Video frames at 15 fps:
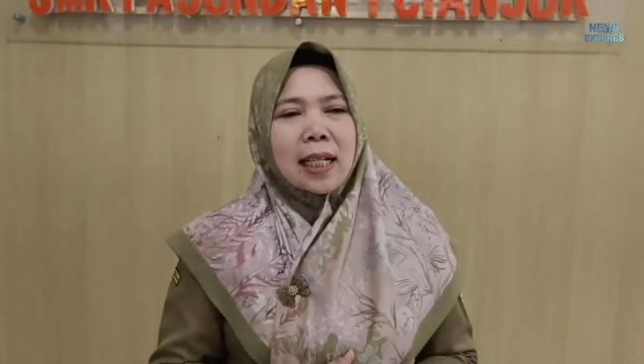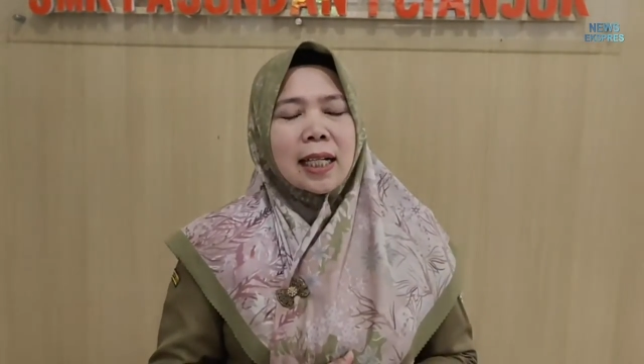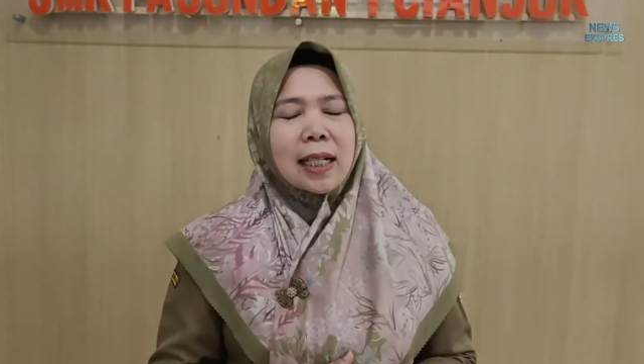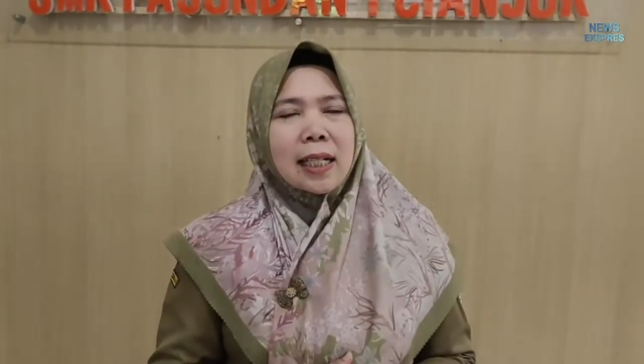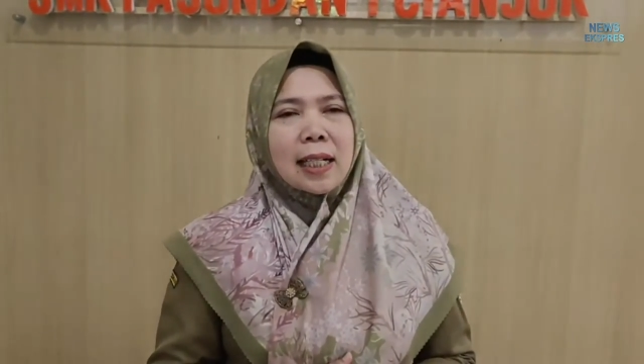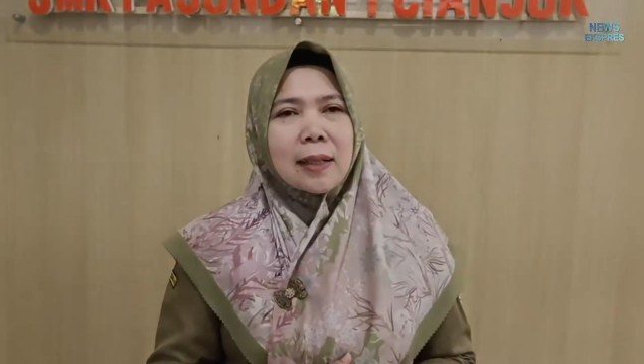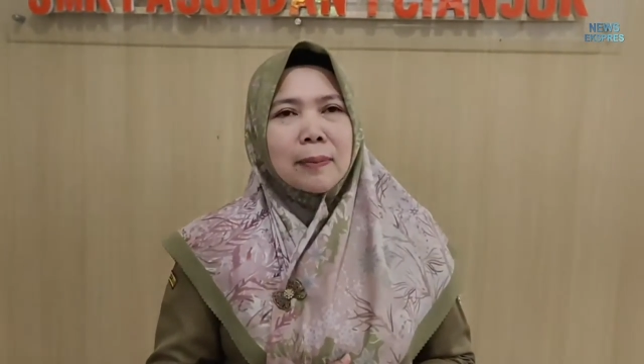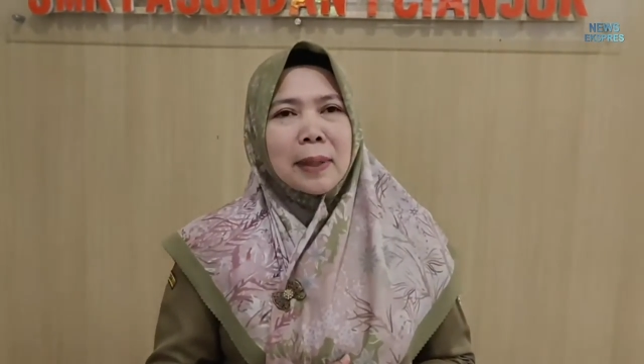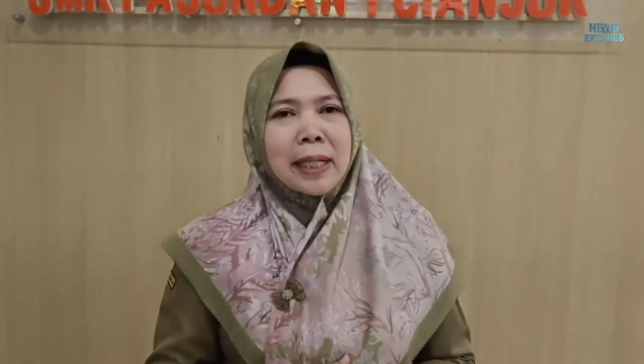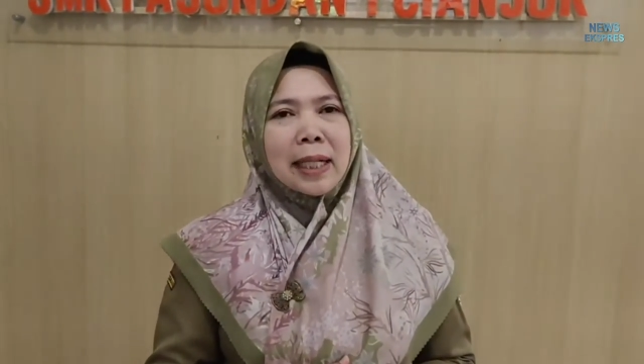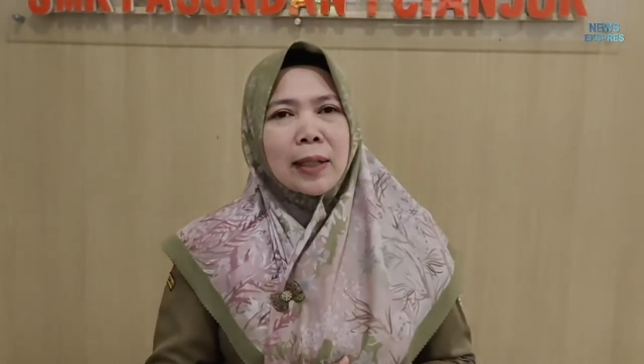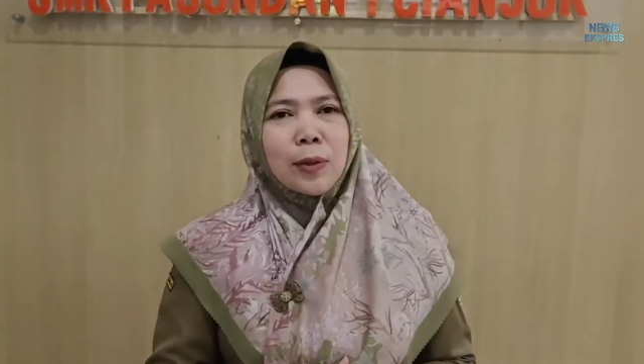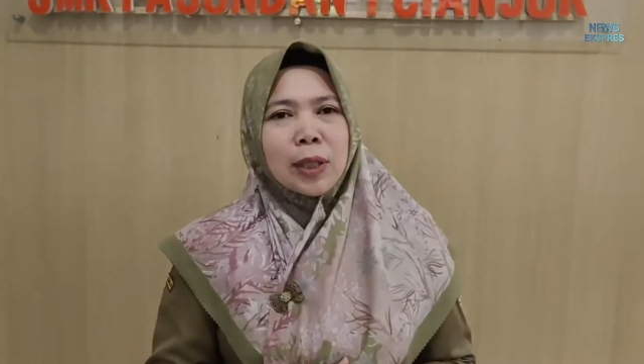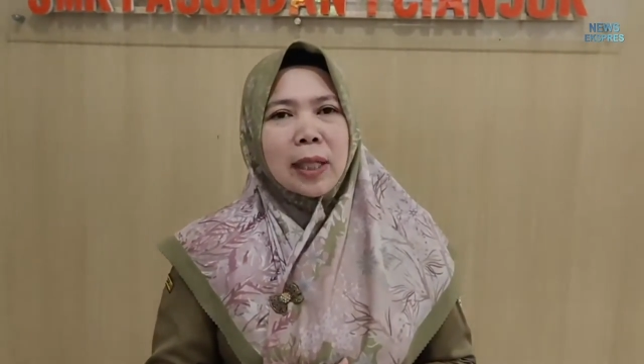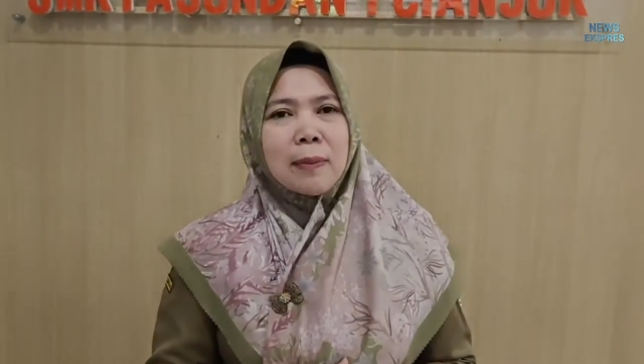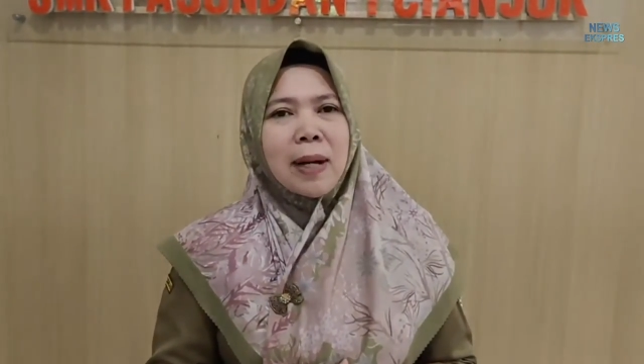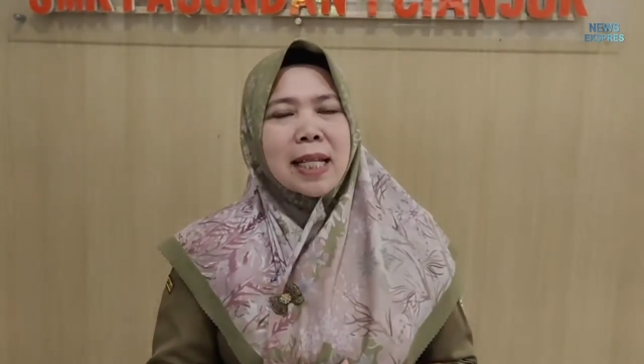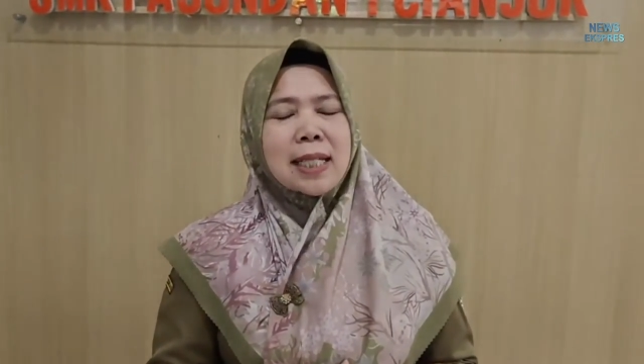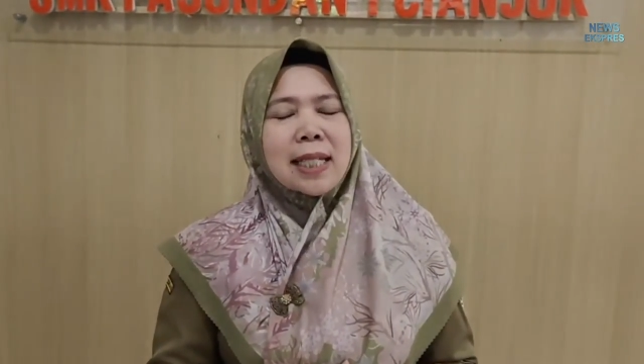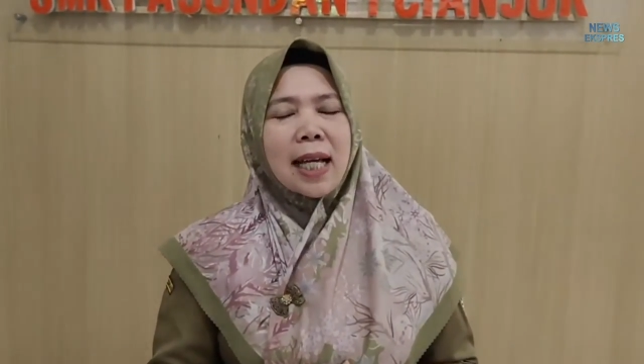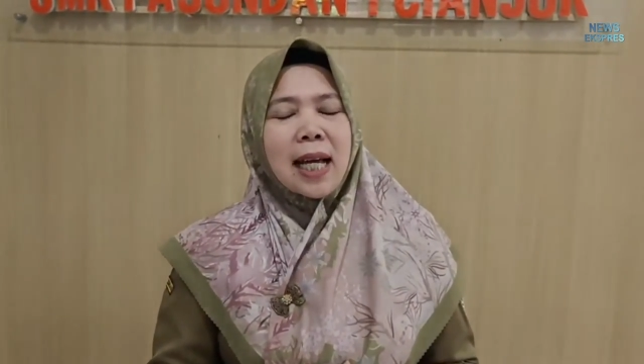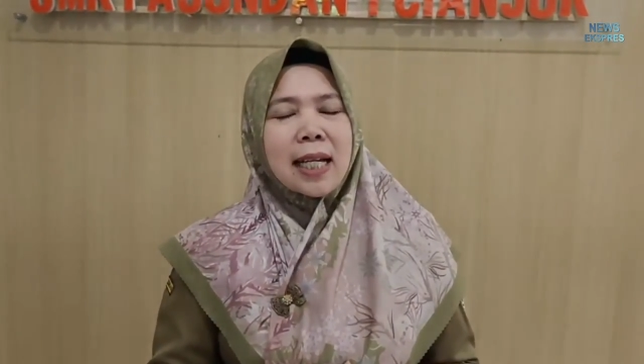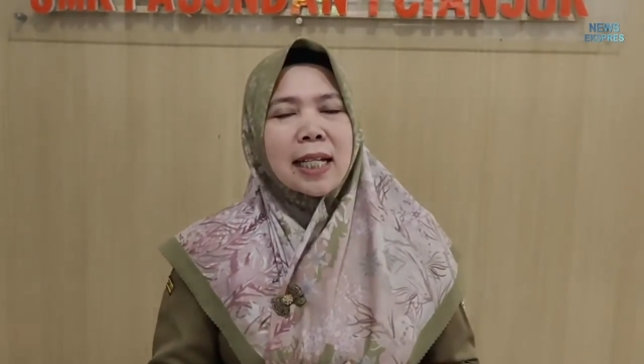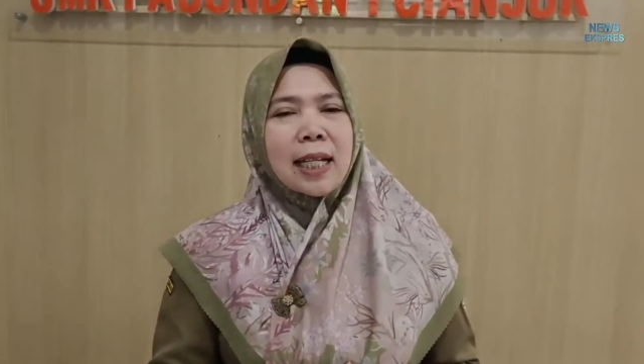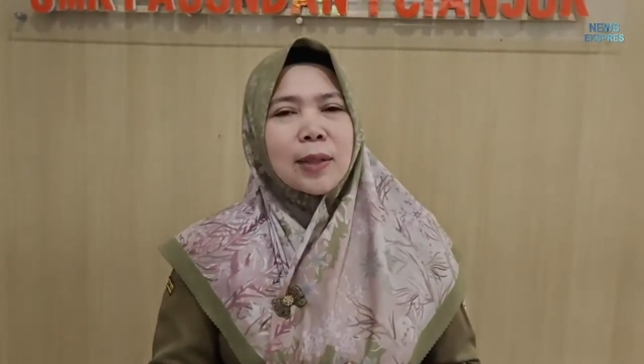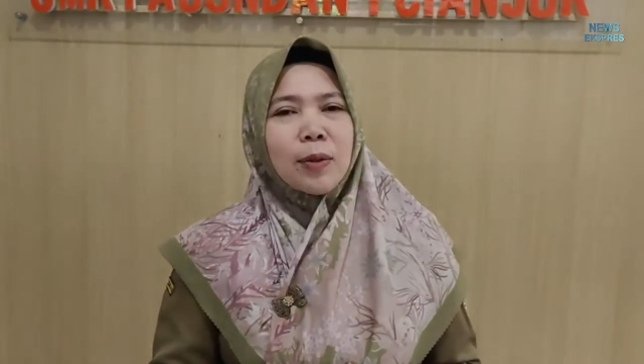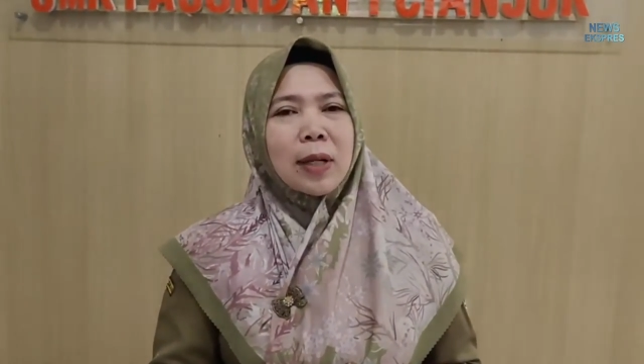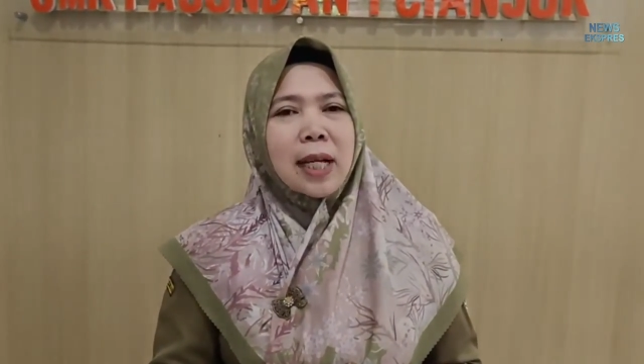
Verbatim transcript: eh, mengikuti bazar yaitu